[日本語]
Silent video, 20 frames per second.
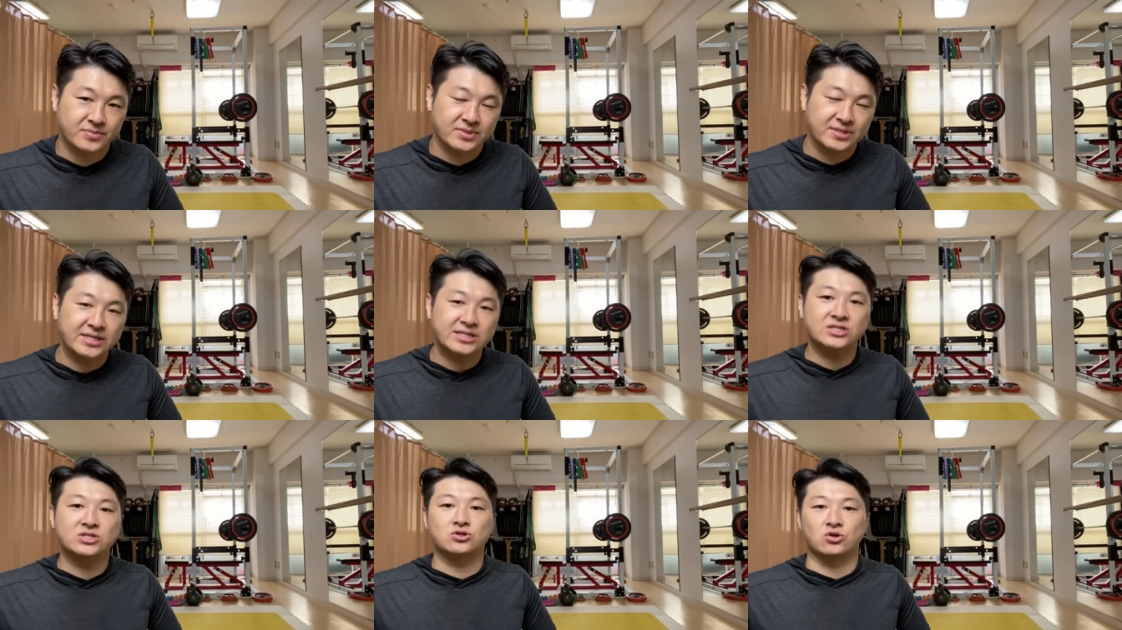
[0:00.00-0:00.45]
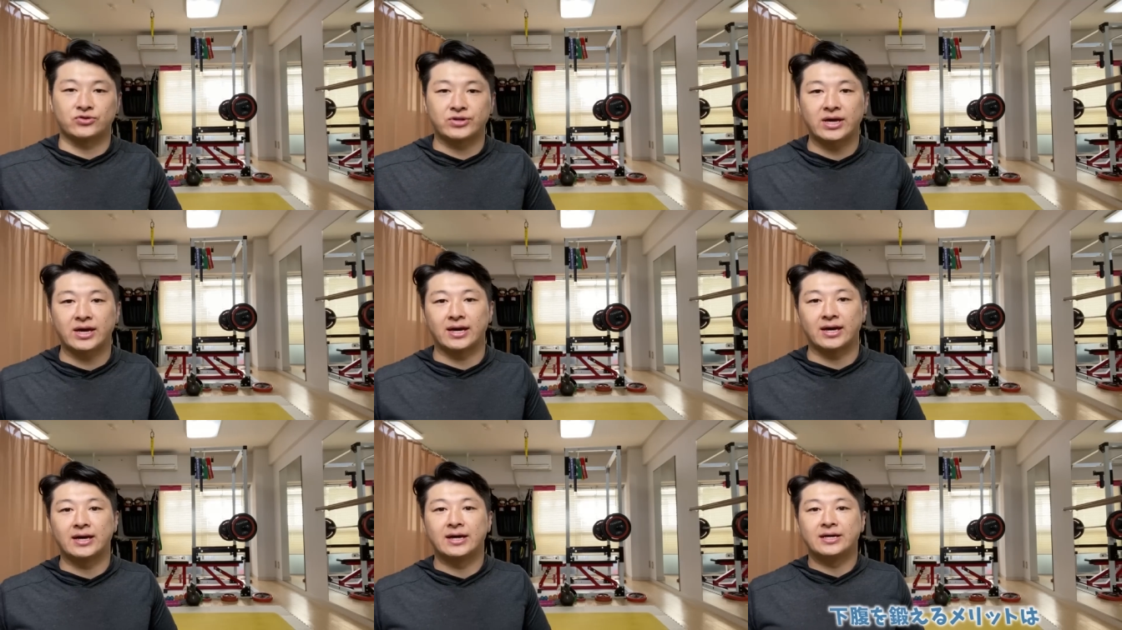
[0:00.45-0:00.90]
ですの
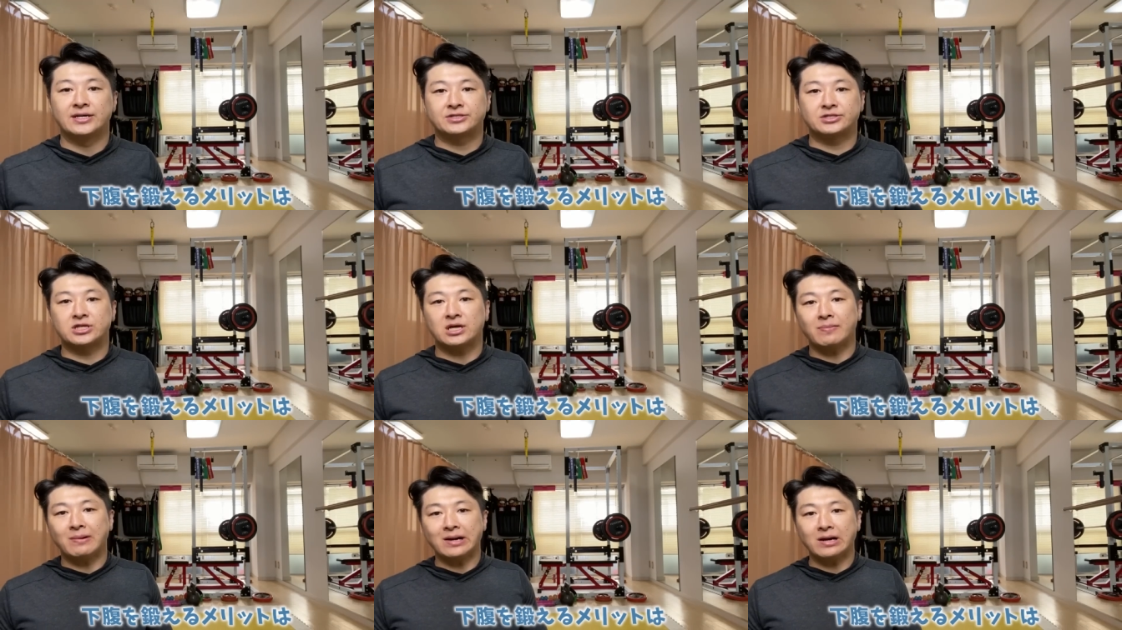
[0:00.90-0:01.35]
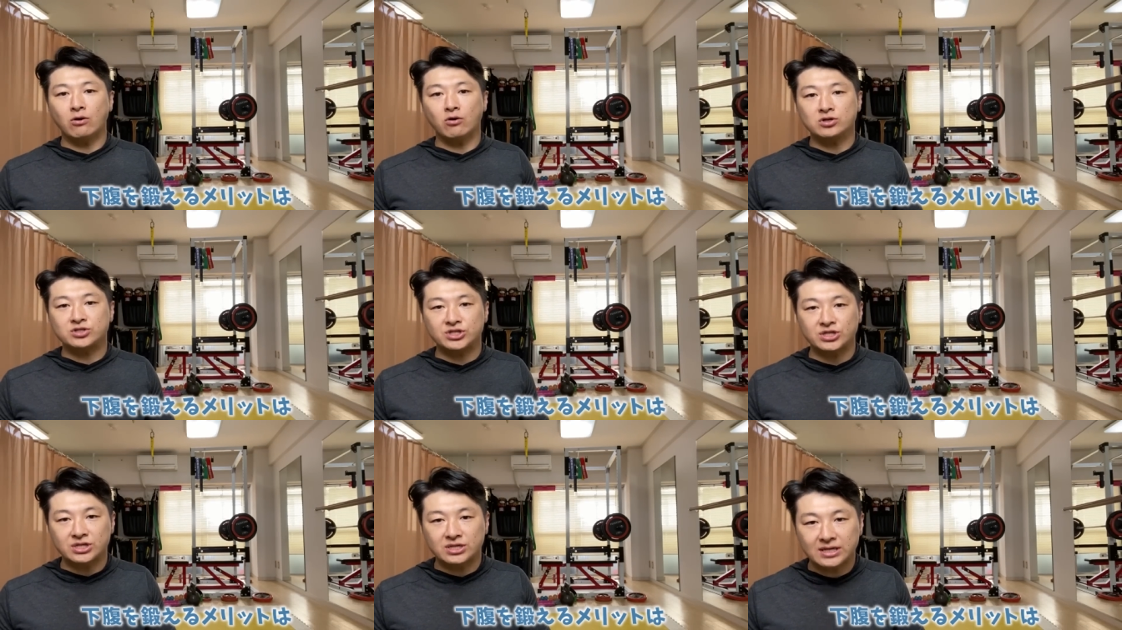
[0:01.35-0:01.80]
で、下腹
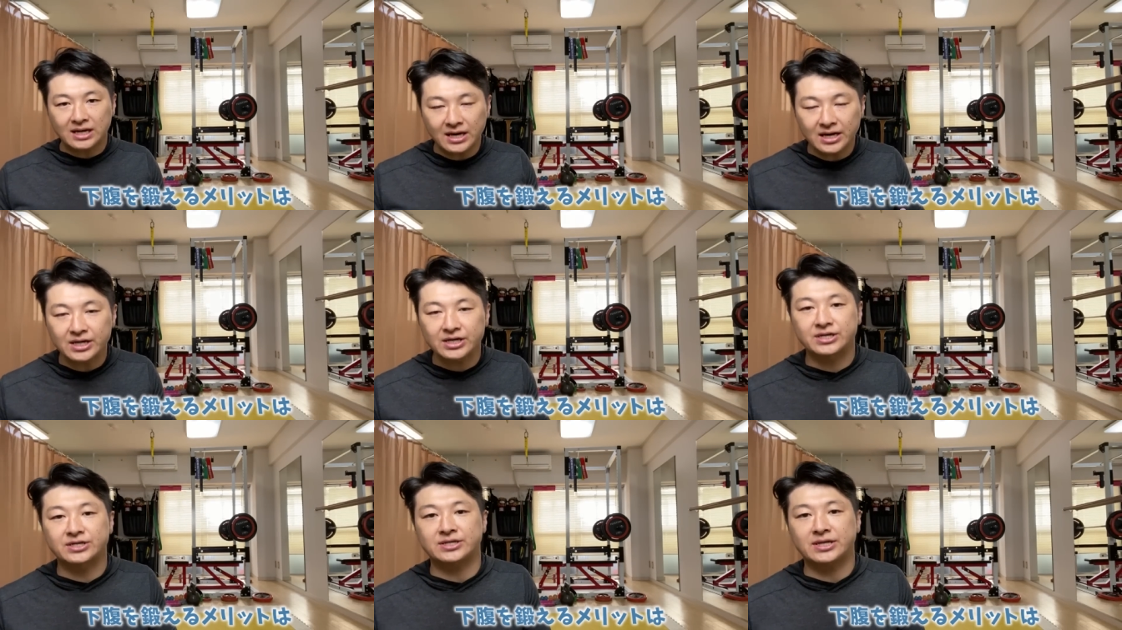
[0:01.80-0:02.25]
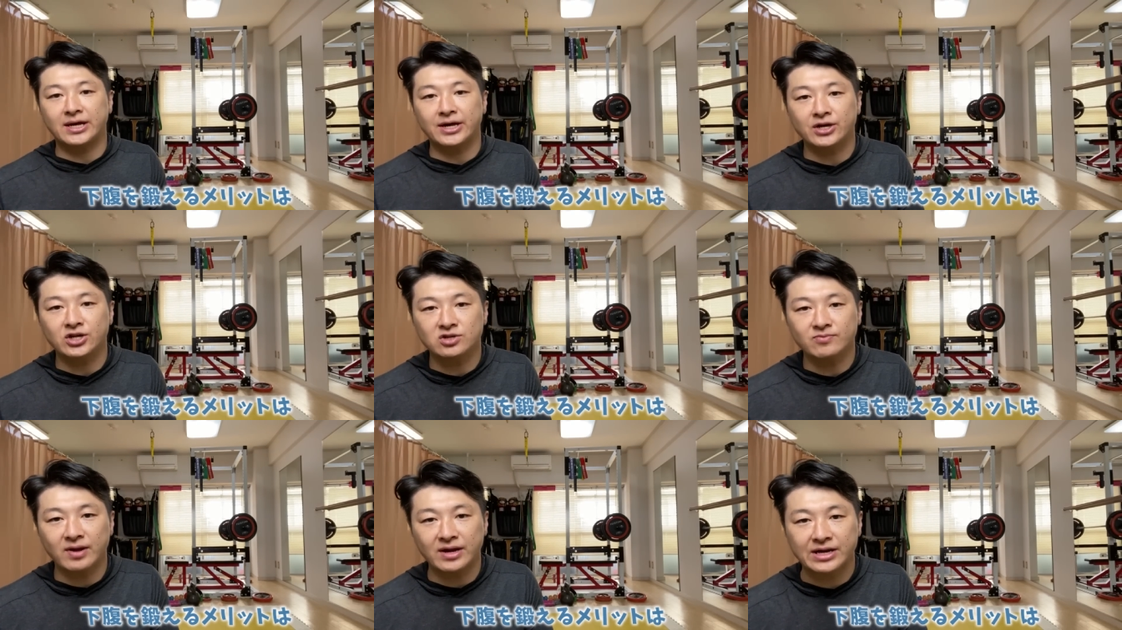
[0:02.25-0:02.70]
をしっかり鍛
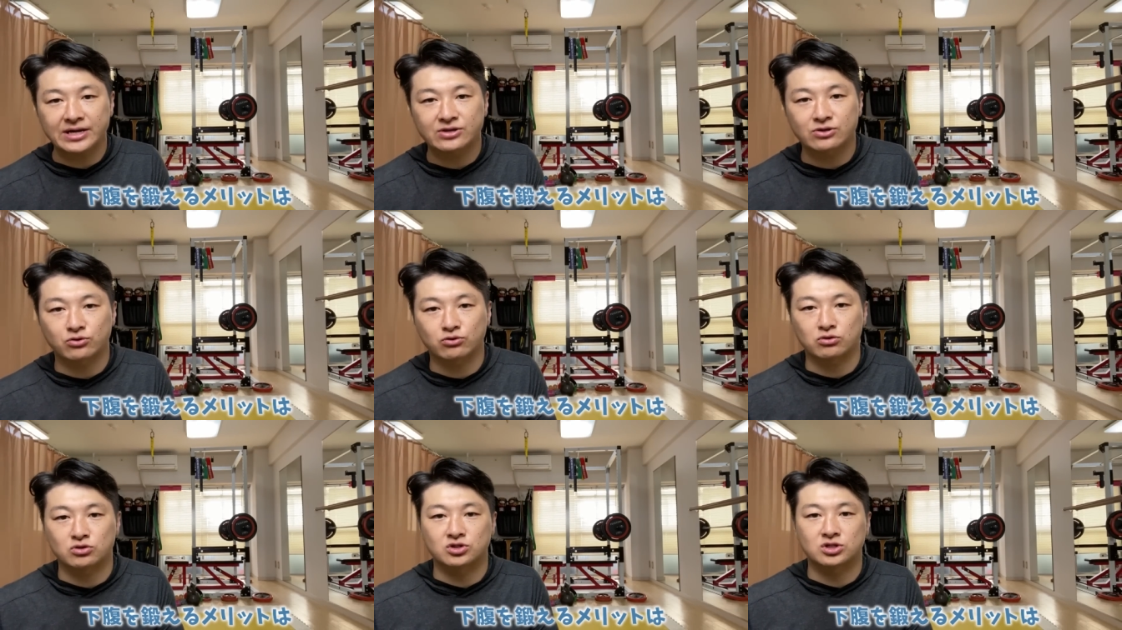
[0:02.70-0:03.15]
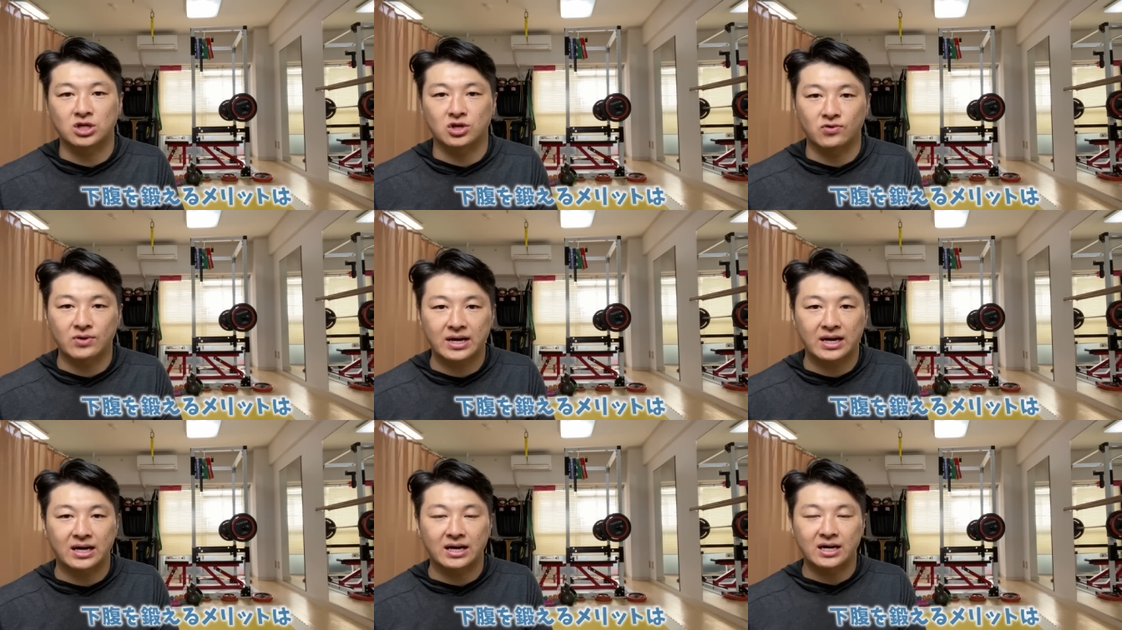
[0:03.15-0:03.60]
えるメリットとし
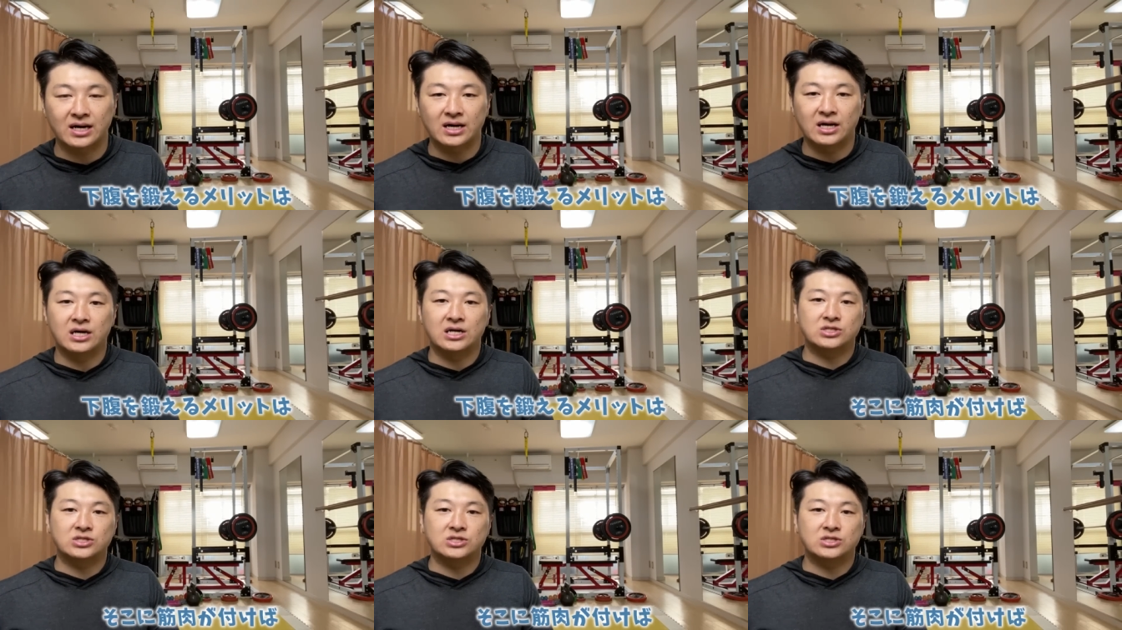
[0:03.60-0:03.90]
ては、